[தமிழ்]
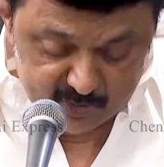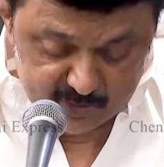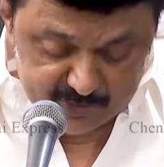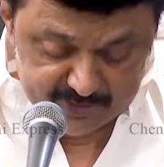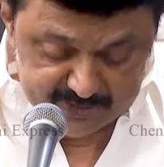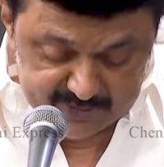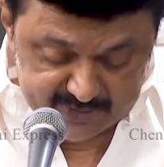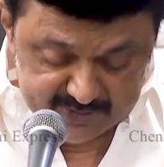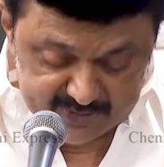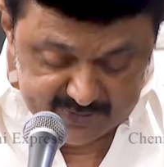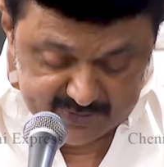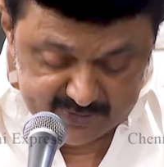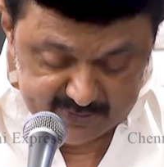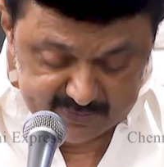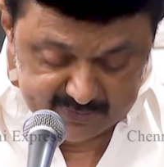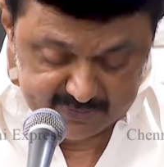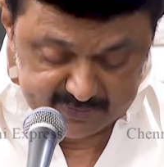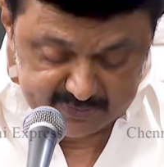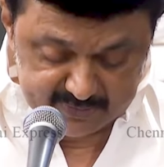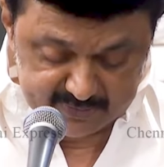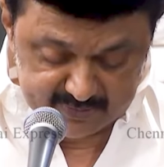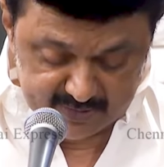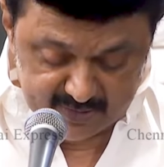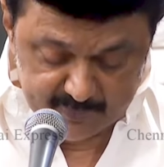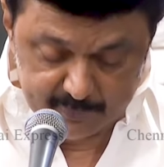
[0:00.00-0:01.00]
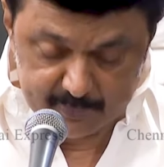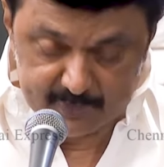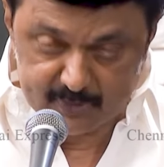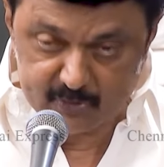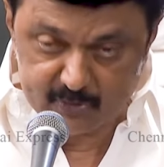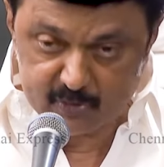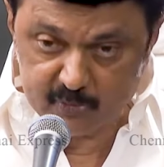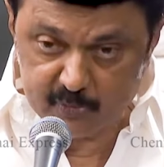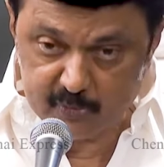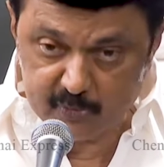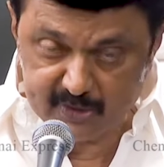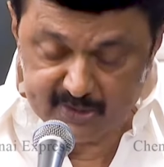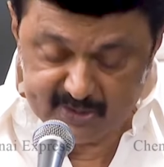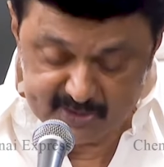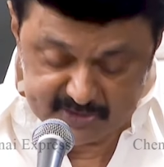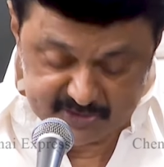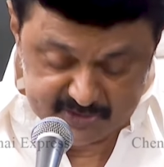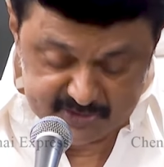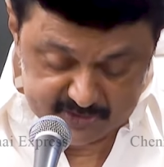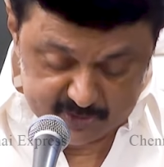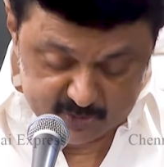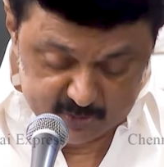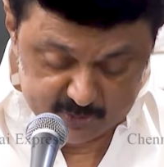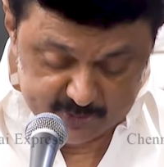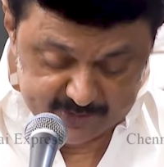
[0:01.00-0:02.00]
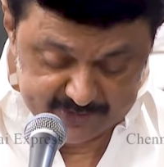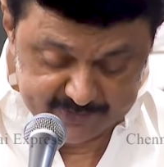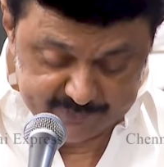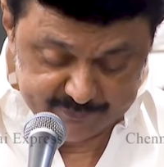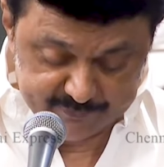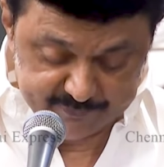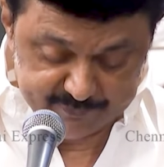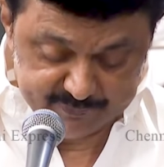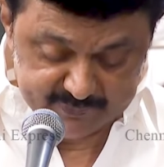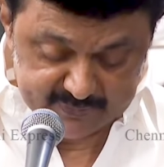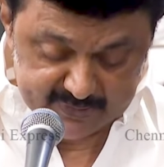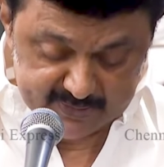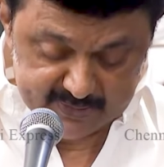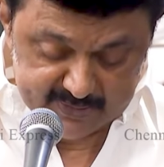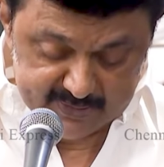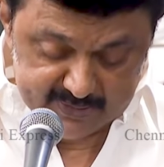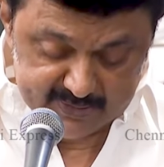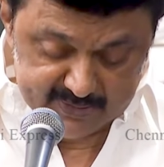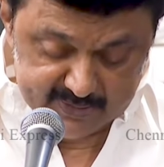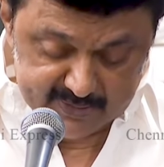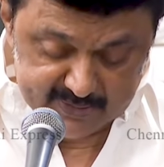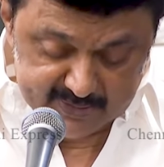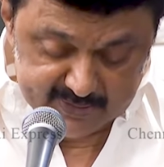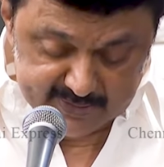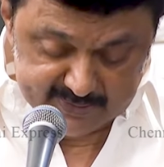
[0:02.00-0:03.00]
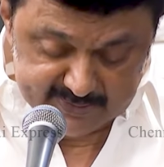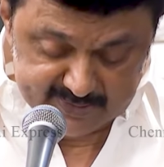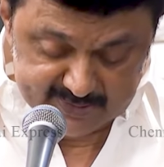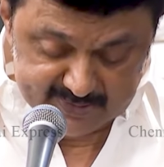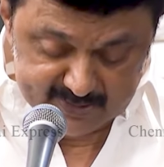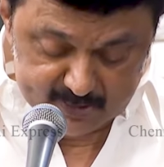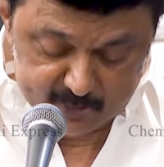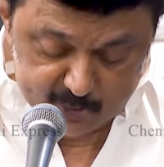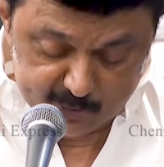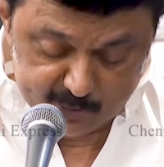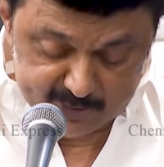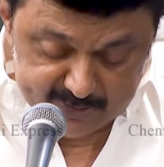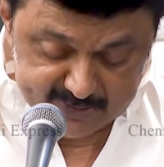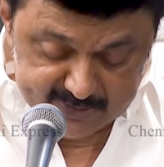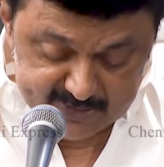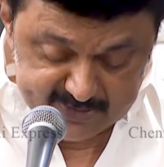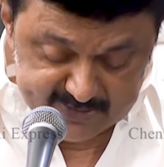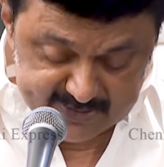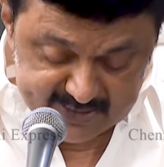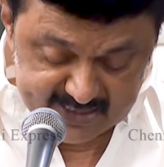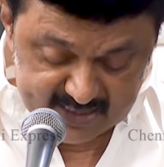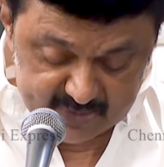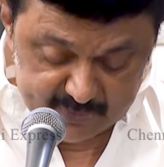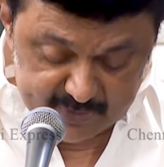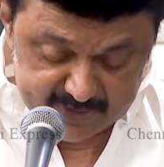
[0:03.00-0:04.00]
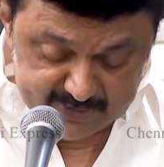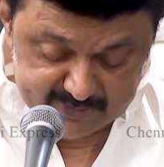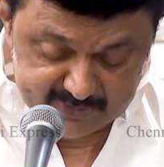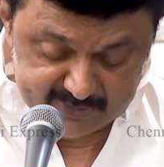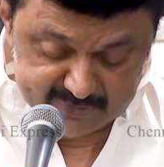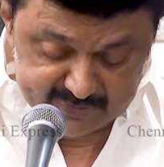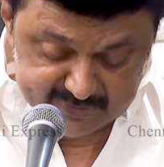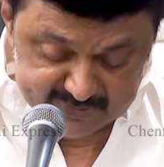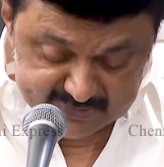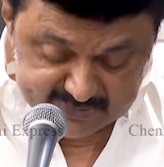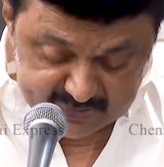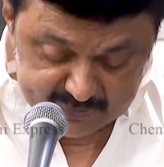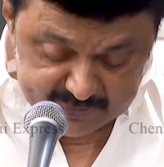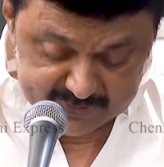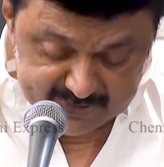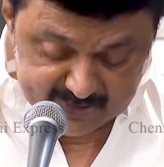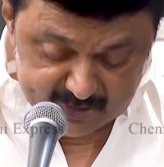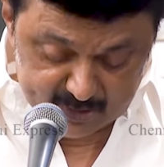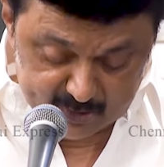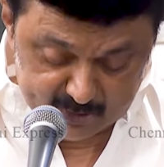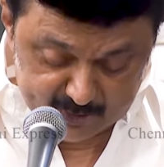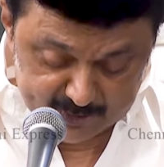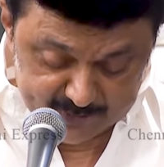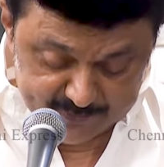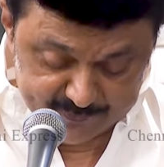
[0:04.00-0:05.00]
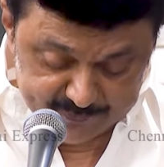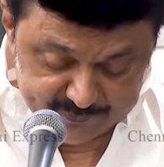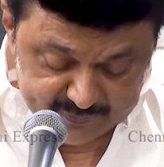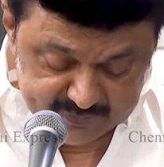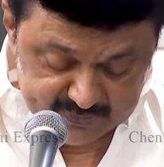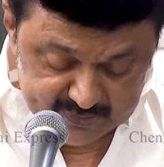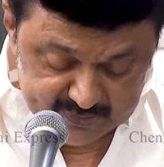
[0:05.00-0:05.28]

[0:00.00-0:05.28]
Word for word: கோடியே நாற்பத்தொன்பது லட்சம் ரூபாய் இதனை தொடர்ந்து செயல்படுத்த திட்டமிட்டுள்ளோம்